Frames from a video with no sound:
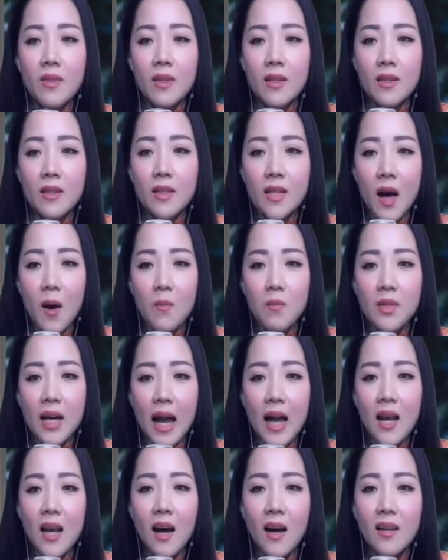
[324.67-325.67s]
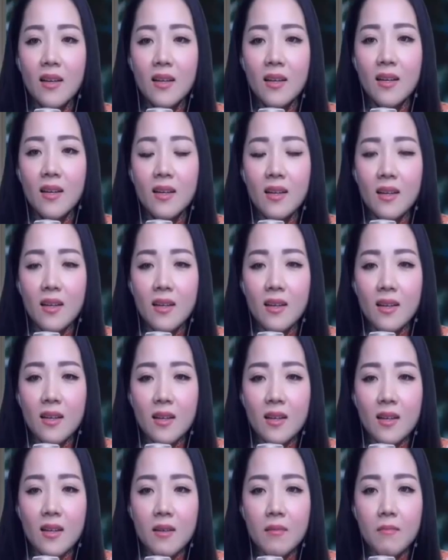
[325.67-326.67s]
Người ông trả lời
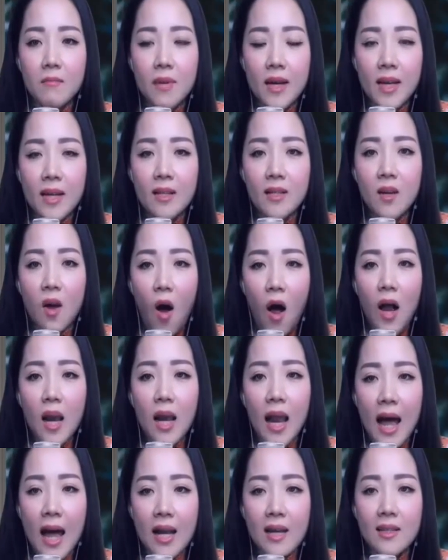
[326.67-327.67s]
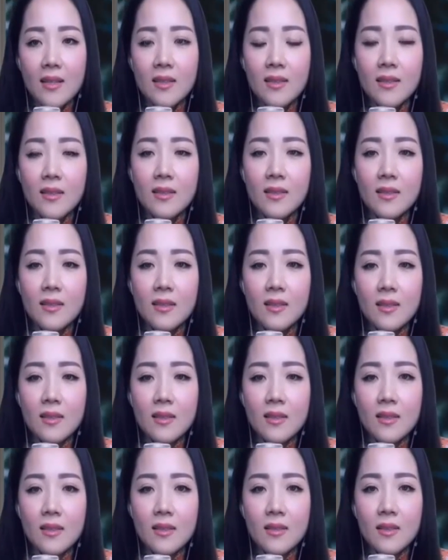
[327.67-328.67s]
Miền đỏ lạc
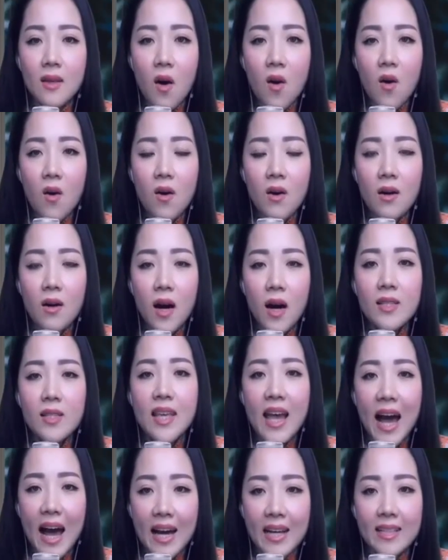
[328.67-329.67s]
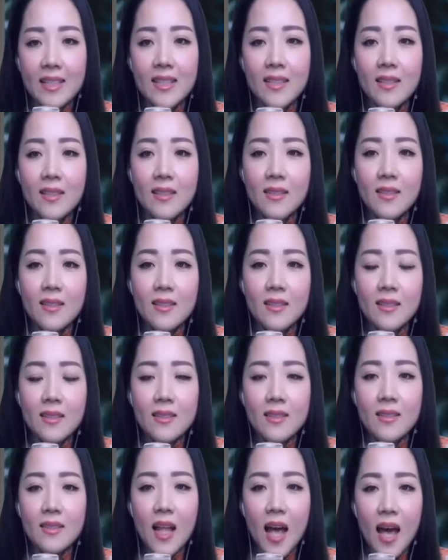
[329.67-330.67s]
Nó hơi dài
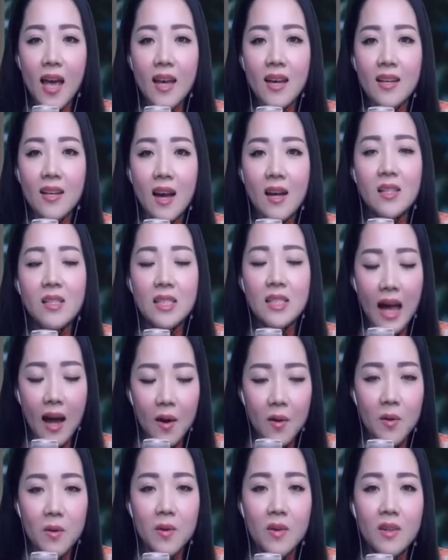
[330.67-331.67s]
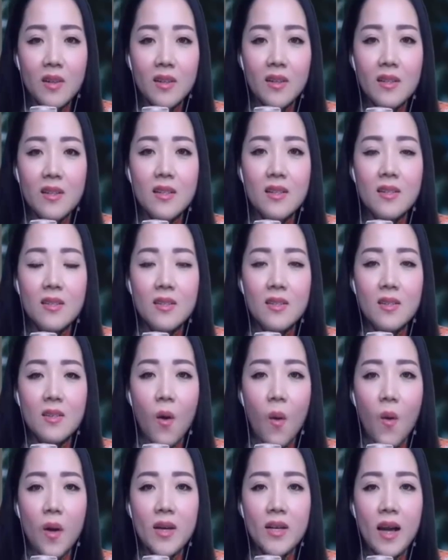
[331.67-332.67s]
Để lần sau
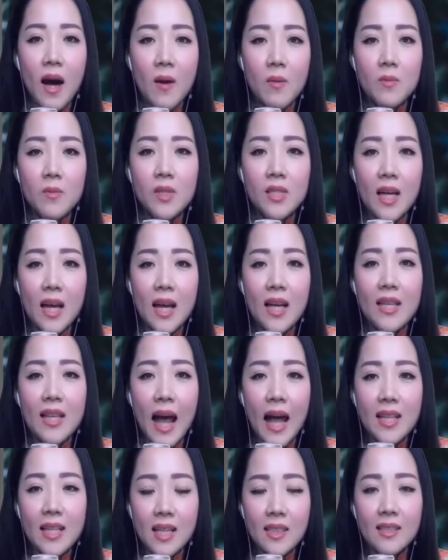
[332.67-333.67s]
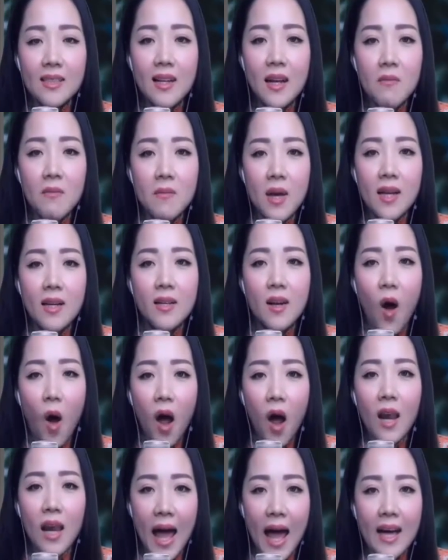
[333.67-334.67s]
Rồi ông sẽ giải thích cái miền
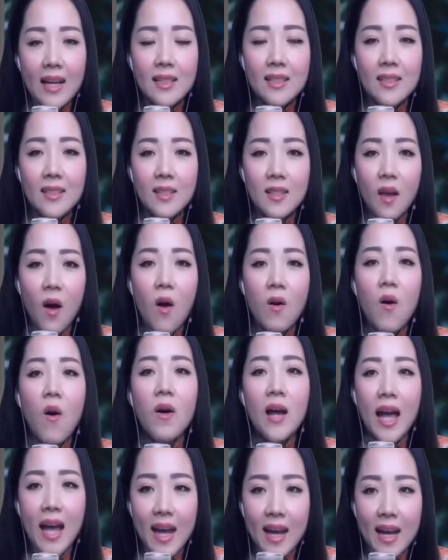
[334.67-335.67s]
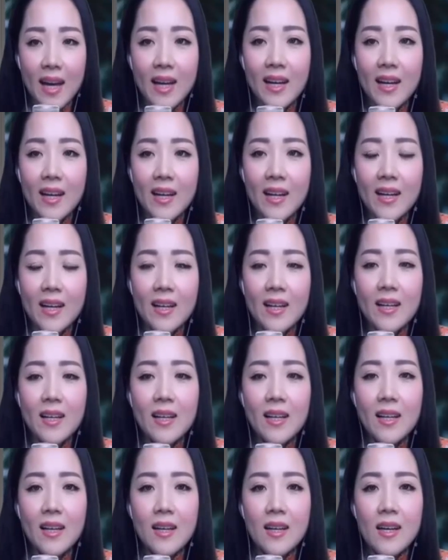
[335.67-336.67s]
đỏ lạc cho con nghe
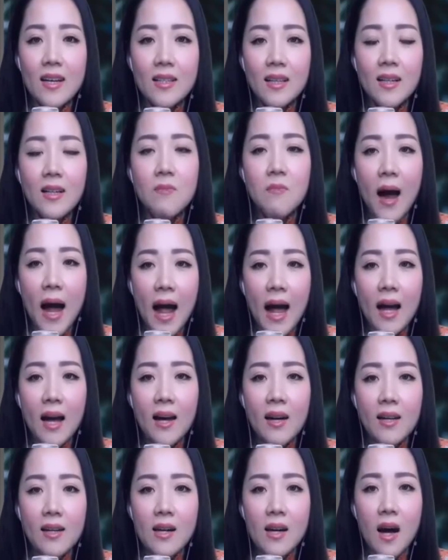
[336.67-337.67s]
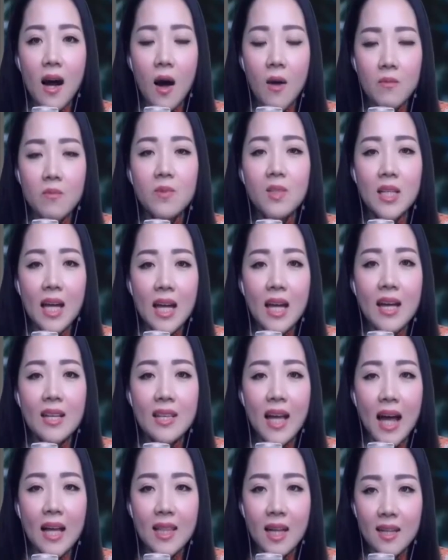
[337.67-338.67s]
à, Thứ ba Ông sẽ
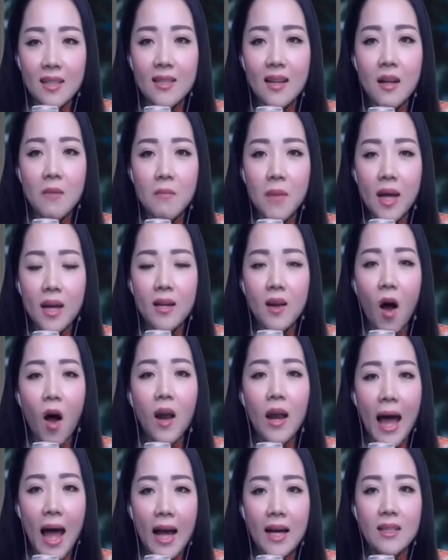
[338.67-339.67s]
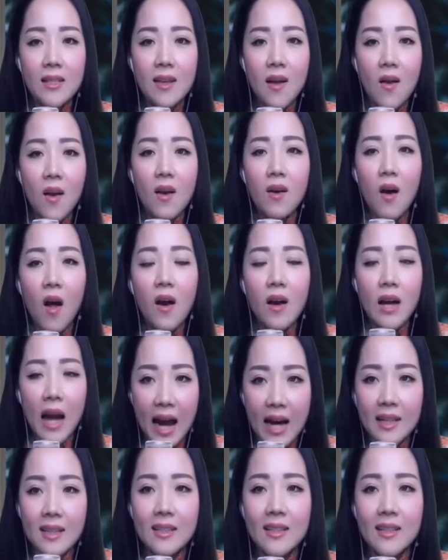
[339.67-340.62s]
giải thích cái miền đỏ lạc cho nó rõ ràng